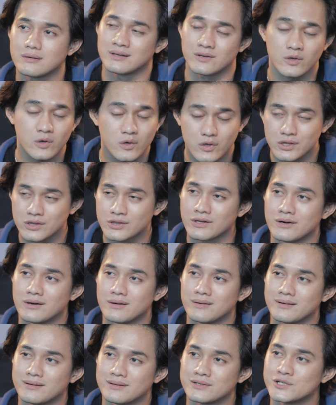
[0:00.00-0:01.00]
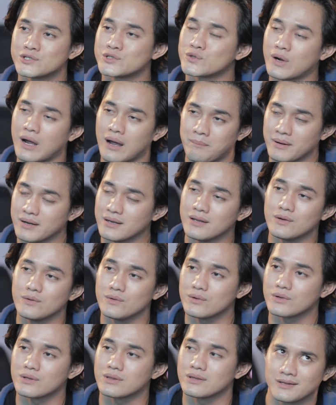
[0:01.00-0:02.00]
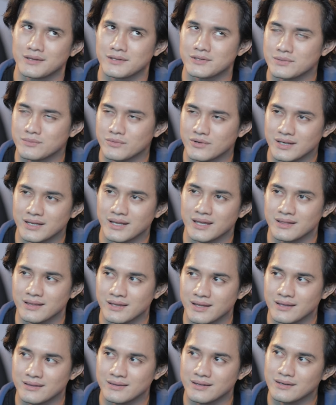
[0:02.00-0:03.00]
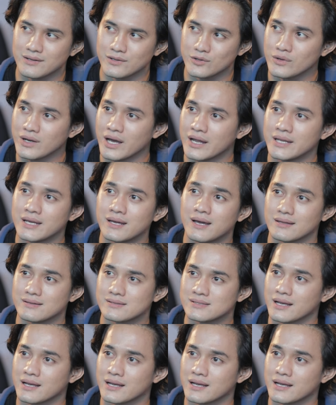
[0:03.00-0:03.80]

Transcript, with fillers: nurut dong disuruh apa dia nurut kita semua lihat-lihatan itu nggak dikat